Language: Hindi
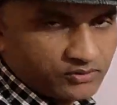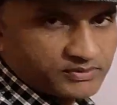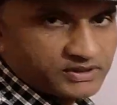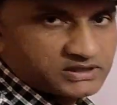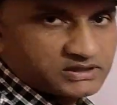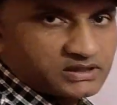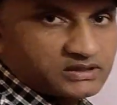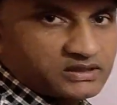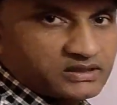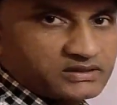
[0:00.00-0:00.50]

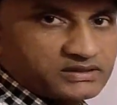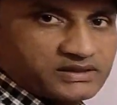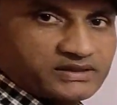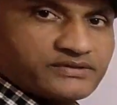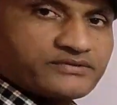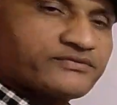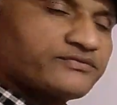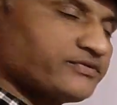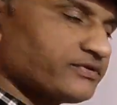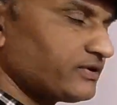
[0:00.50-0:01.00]
फॉर्मेशन कर दी
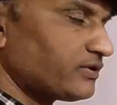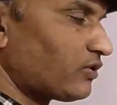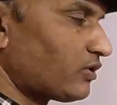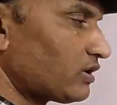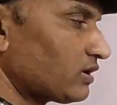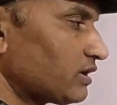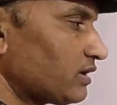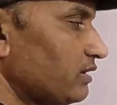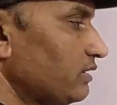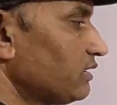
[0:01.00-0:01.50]

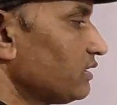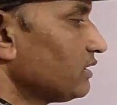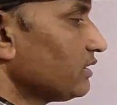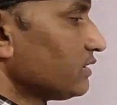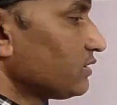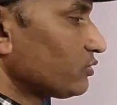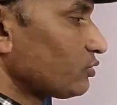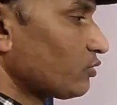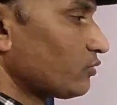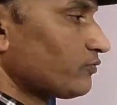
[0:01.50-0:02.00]
फिनॉल की
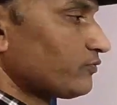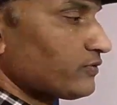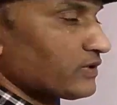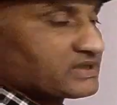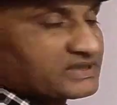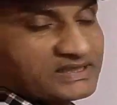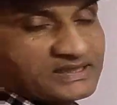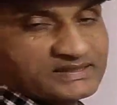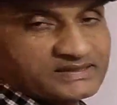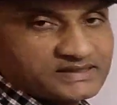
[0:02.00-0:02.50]
तो
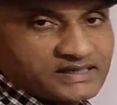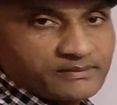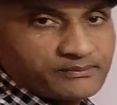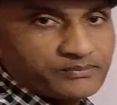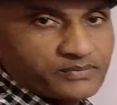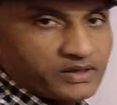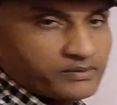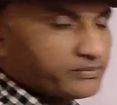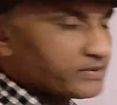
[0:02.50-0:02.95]
फर्स्ट स्टेप में